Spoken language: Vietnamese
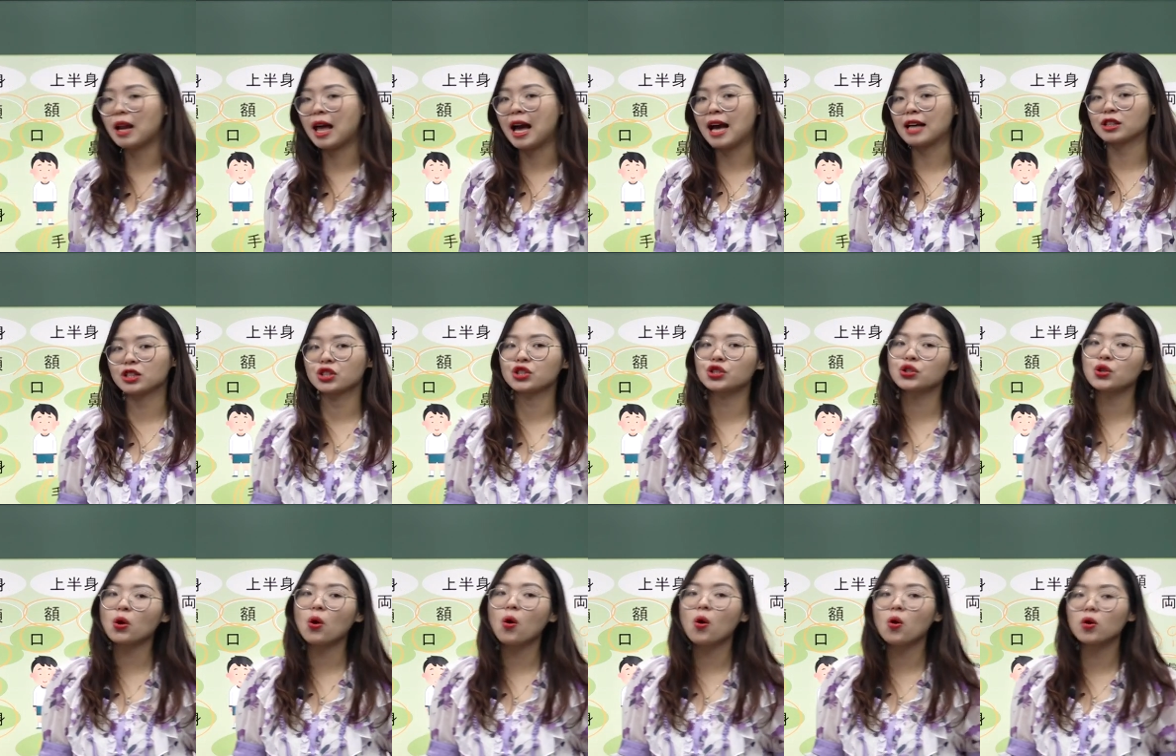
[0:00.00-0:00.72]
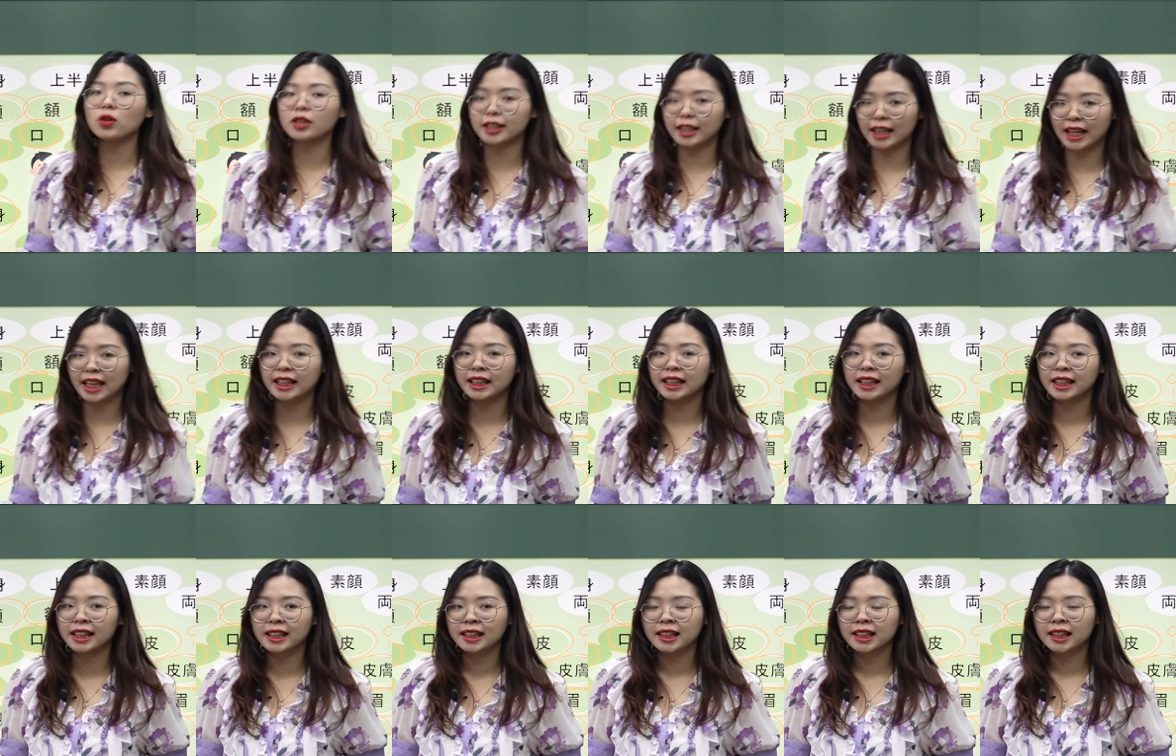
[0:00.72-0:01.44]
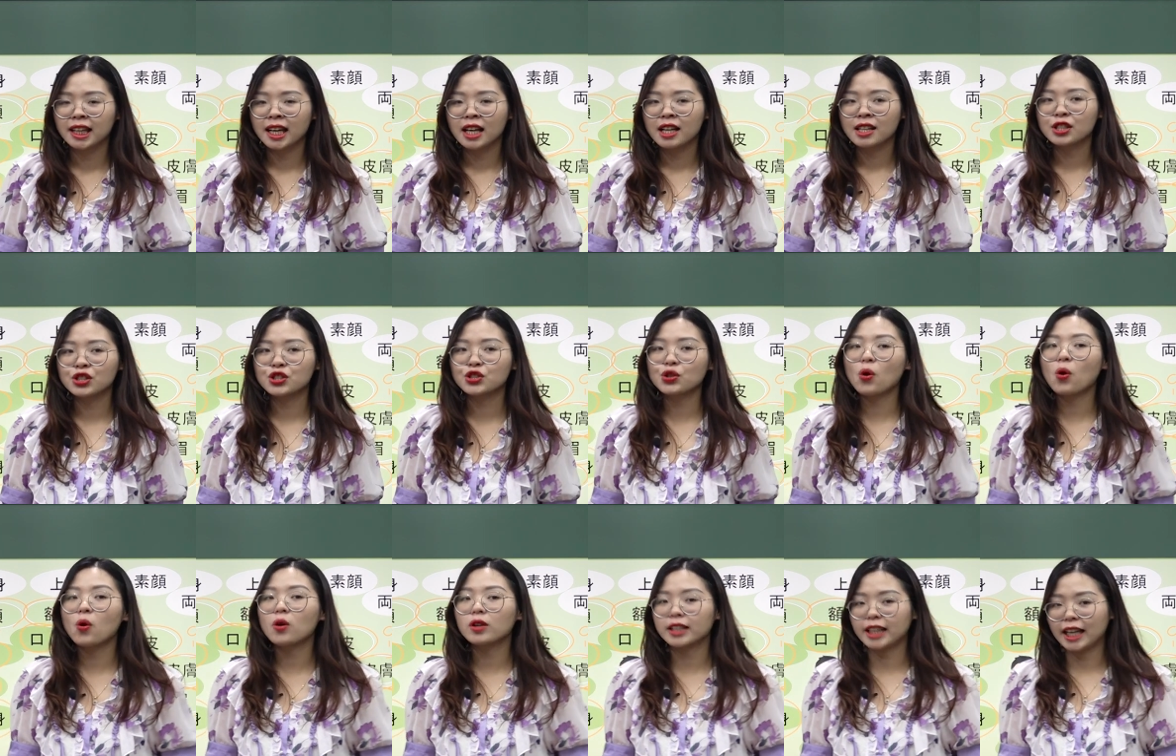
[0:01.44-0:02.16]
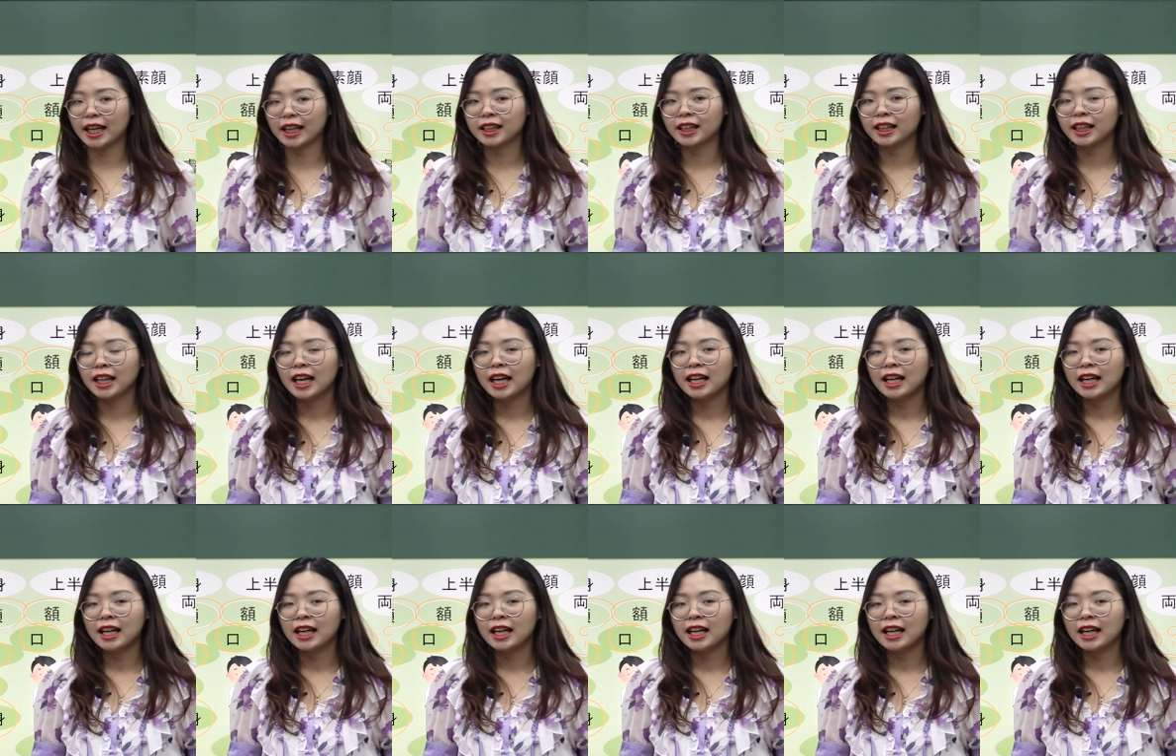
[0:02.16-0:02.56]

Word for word: là shoken. Shoken.